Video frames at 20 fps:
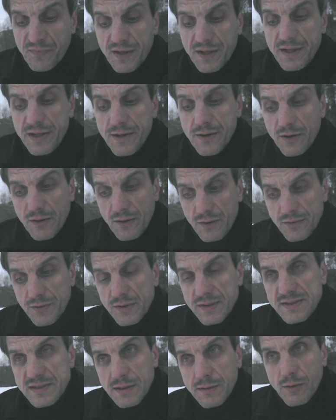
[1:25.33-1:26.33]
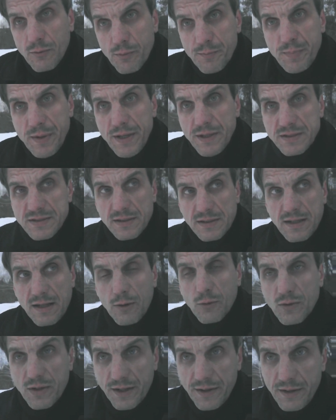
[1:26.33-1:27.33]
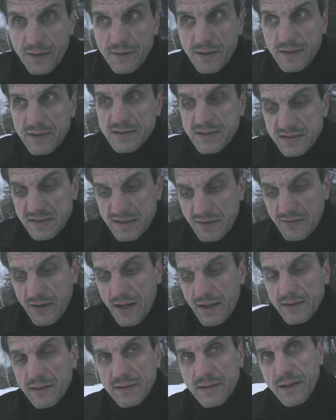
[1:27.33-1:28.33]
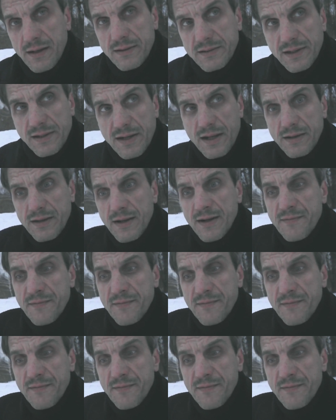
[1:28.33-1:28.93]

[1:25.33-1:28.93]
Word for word: и он самоубийца для Украины составляет этот электорат,